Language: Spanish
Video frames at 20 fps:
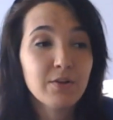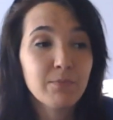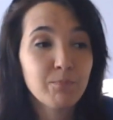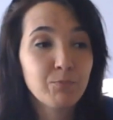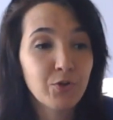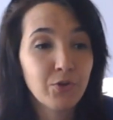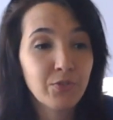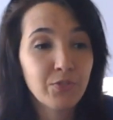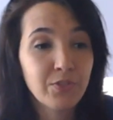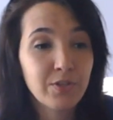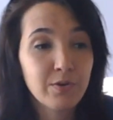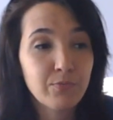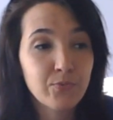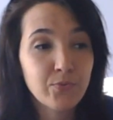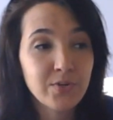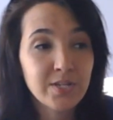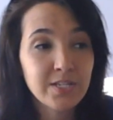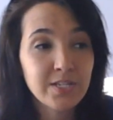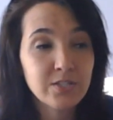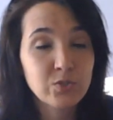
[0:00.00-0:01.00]
donde
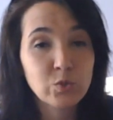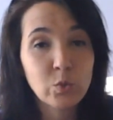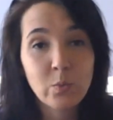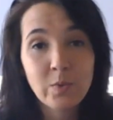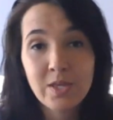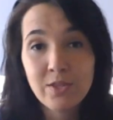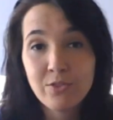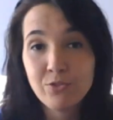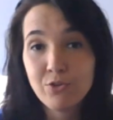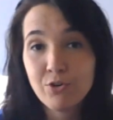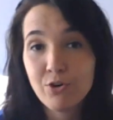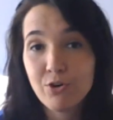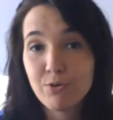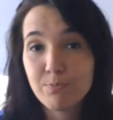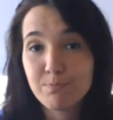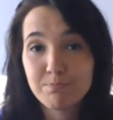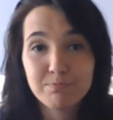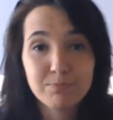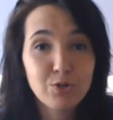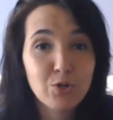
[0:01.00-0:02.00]
fui
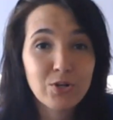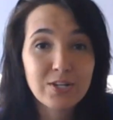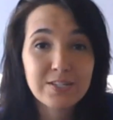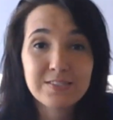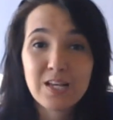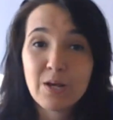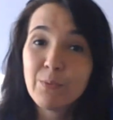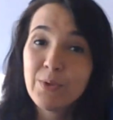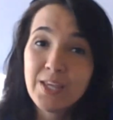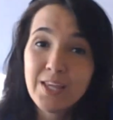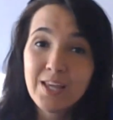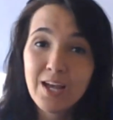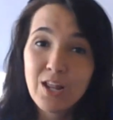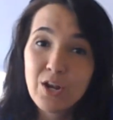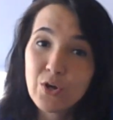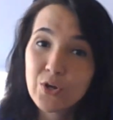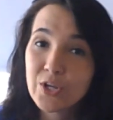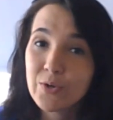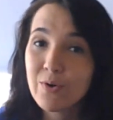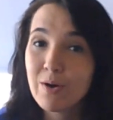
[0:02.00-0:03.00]
subiendo lo que
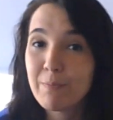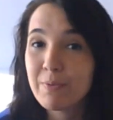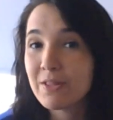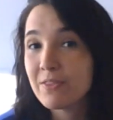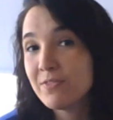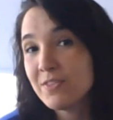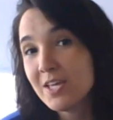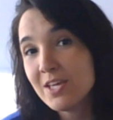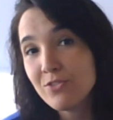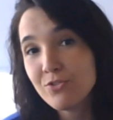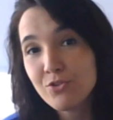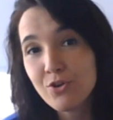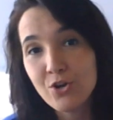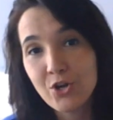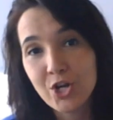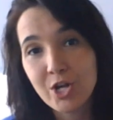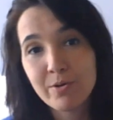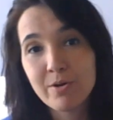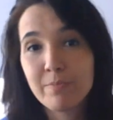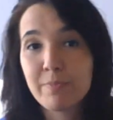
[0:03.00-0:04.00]
sabía, lo que iba aprendiendo,
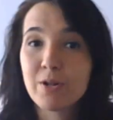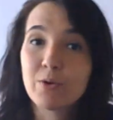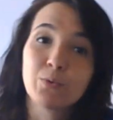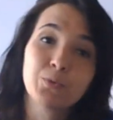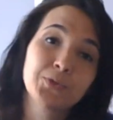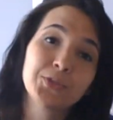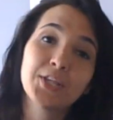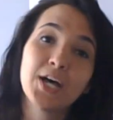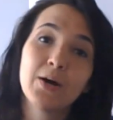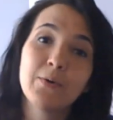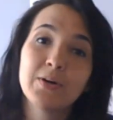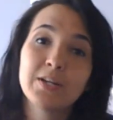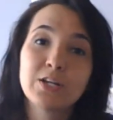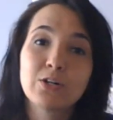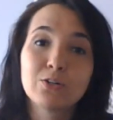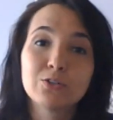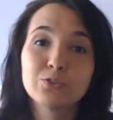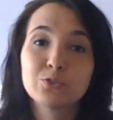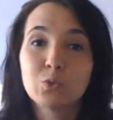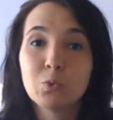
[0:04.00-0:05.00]
lo que me preguntaban
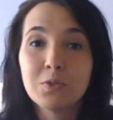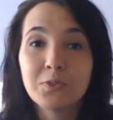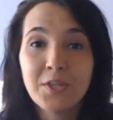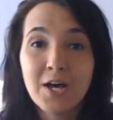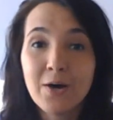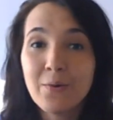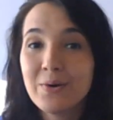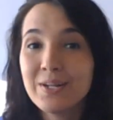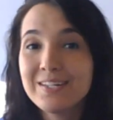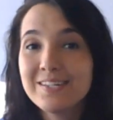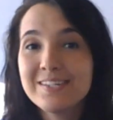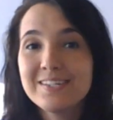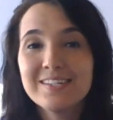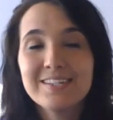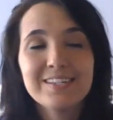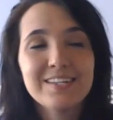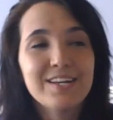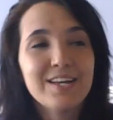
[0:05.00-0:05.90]
y consultaban.